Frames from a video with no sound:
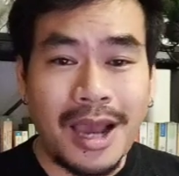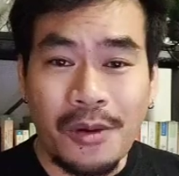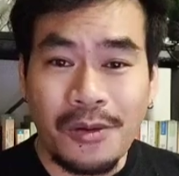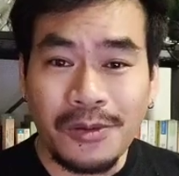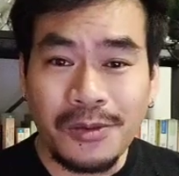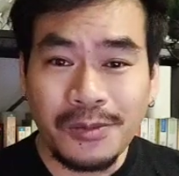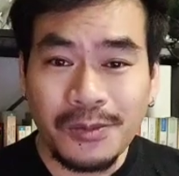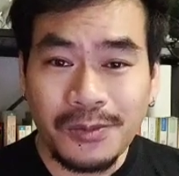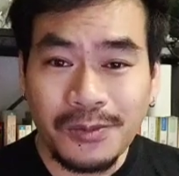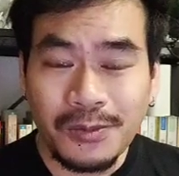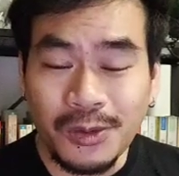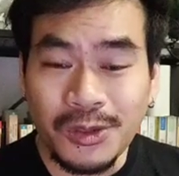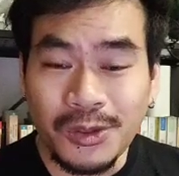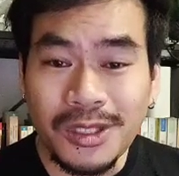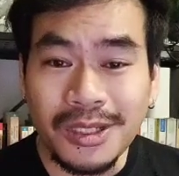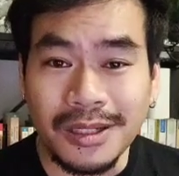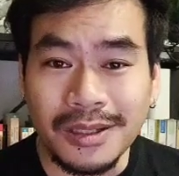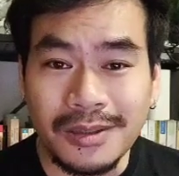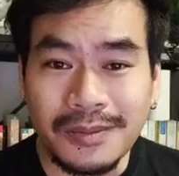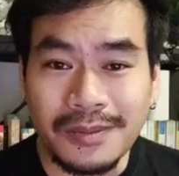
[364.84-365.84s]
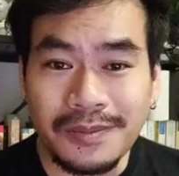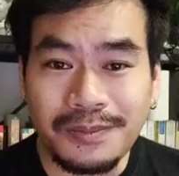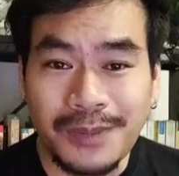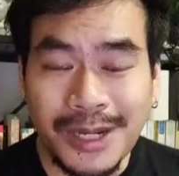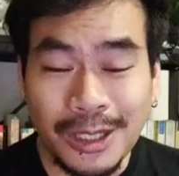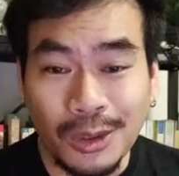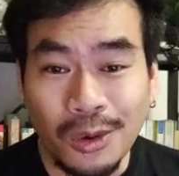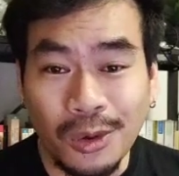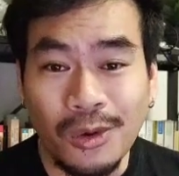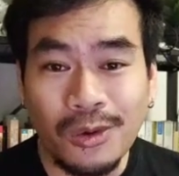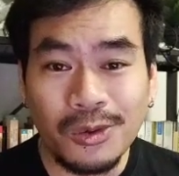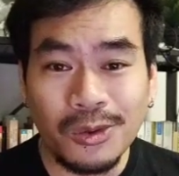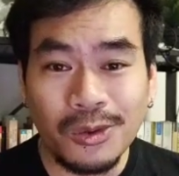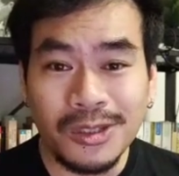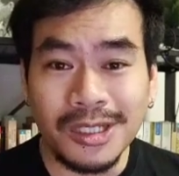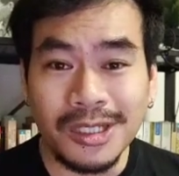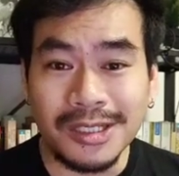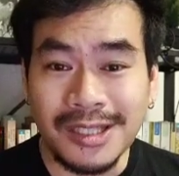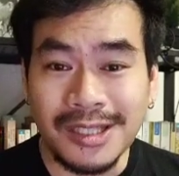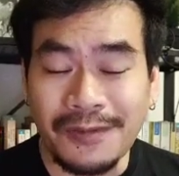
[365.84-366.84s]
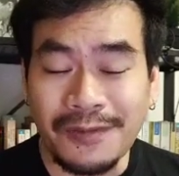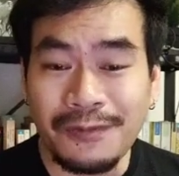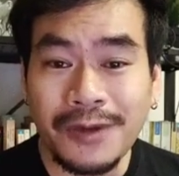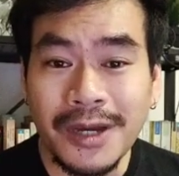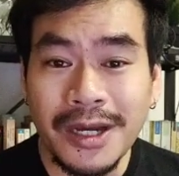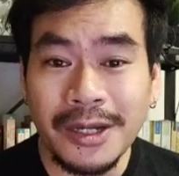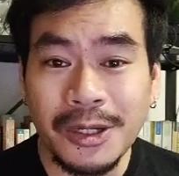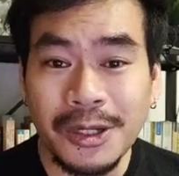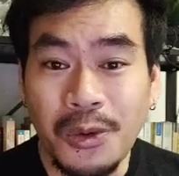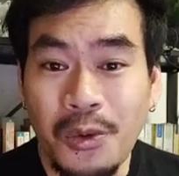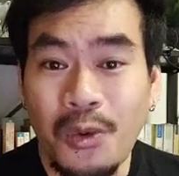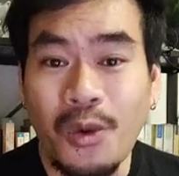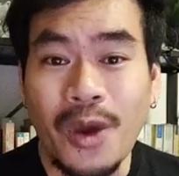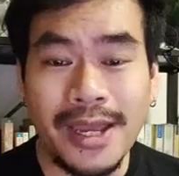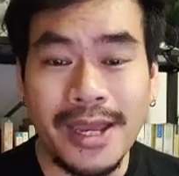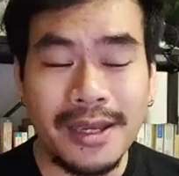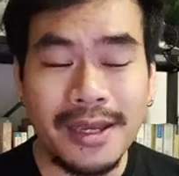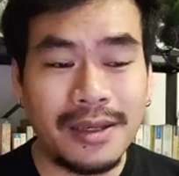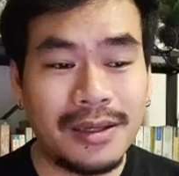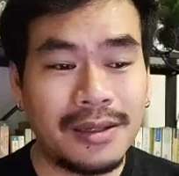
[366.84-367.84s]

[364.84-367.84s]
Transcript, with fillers: เขารู้สึกเป็นทุกข์รู้สึกซัฟเฟอร์ด้วย